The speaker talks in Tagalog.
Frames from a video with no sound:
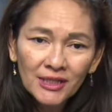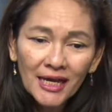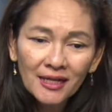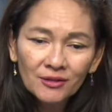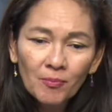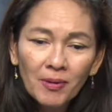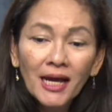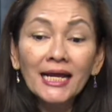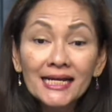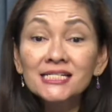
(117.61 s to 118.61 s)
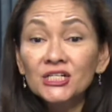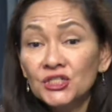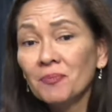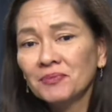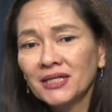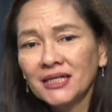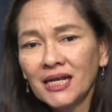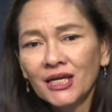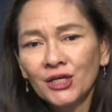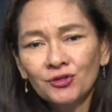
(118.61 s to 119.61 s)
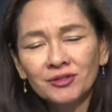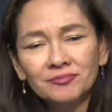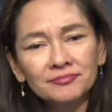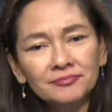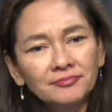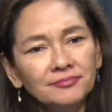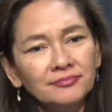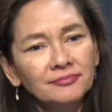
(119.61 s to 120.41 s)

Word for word: Dahil kumbaga, nasa shop na nila iyon.